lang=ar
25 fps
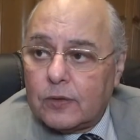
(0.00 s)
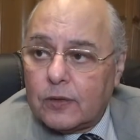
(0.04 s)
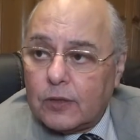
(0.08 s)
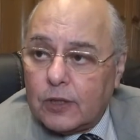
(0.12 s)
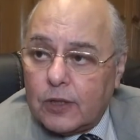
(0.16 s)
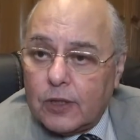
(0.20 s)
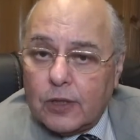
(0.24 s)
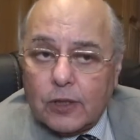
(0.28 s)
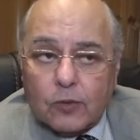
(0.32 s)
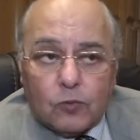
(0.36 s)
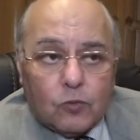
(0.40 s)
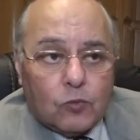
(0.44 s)
اه,
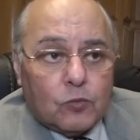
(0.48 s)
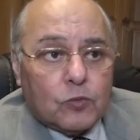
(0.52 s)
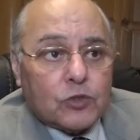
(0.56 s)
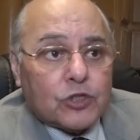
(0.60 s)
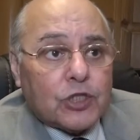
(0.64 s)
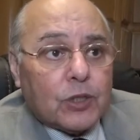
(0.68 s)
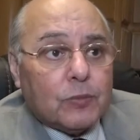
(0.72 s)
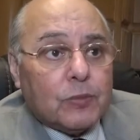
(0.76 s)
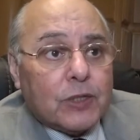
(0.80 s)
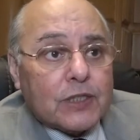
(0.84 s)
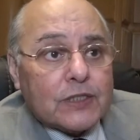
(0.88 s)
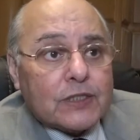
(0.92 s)
آه،
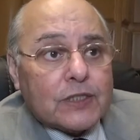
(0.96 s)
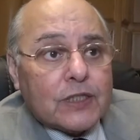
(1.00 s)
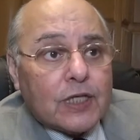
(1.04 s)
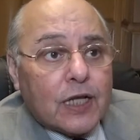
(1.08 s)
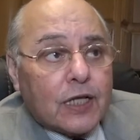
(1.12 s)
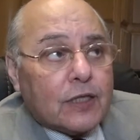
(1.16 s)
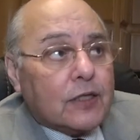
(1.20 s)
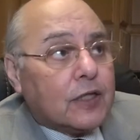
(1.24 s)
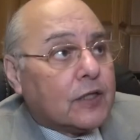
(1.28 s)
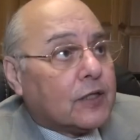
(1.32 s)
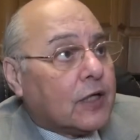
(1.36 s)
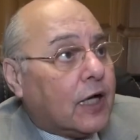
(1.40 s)
ومش بس
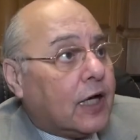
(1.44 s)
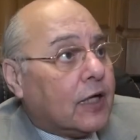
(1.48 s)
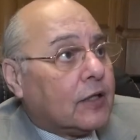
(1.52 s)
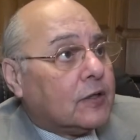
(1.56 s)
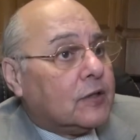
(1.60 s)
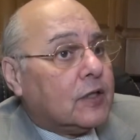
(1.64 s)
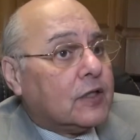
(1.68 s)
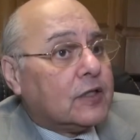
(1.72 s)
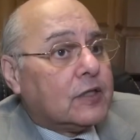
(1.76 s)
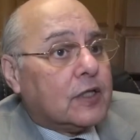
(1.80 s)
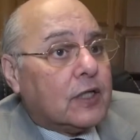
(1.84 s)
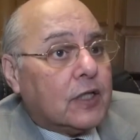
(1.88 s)
لن
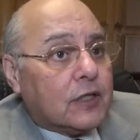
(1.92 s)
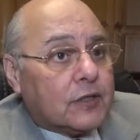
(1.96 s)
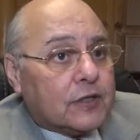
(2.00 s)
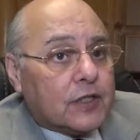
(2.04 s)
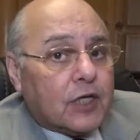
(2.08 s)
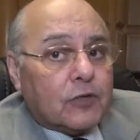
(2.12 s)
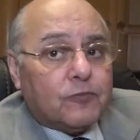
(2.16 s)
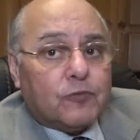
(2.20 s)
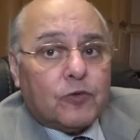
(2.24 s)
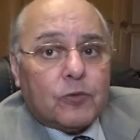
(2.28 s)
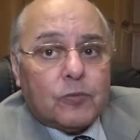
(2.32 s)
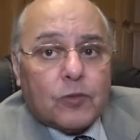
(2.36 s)
نتعدى
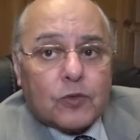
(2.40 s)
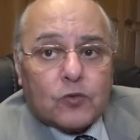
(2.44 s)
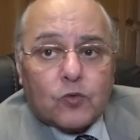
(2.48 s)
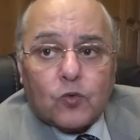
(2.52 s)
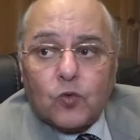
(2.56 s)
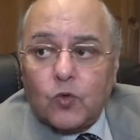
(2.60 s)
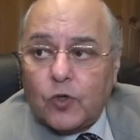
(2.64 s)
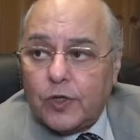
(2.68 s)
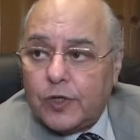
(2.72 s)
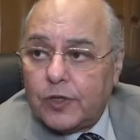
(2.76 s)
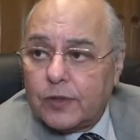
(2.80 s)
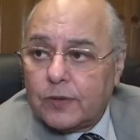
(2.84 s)
السقف
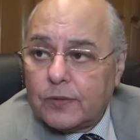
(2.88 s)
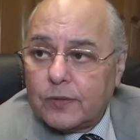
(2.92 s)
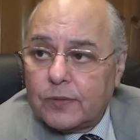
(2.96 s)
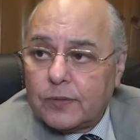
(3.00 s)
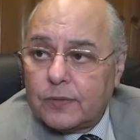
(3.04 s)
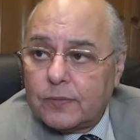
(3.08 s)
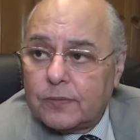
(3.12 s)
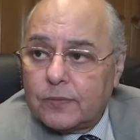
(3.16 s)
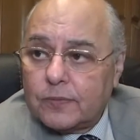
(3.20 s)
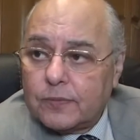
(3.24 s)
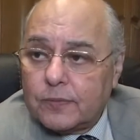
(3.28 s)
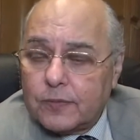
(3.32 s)
المطروح يعني
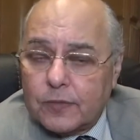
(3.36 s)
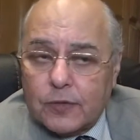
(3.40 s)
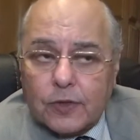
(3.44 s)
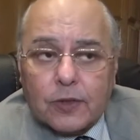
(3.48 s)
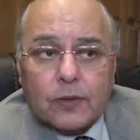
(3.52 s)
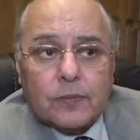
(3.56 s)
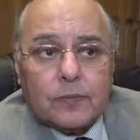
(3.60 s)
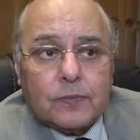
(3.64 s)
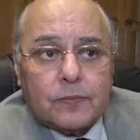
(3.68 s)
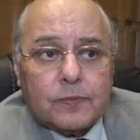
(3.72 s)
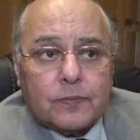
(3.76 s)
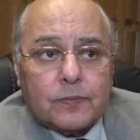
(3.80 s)
ها آه.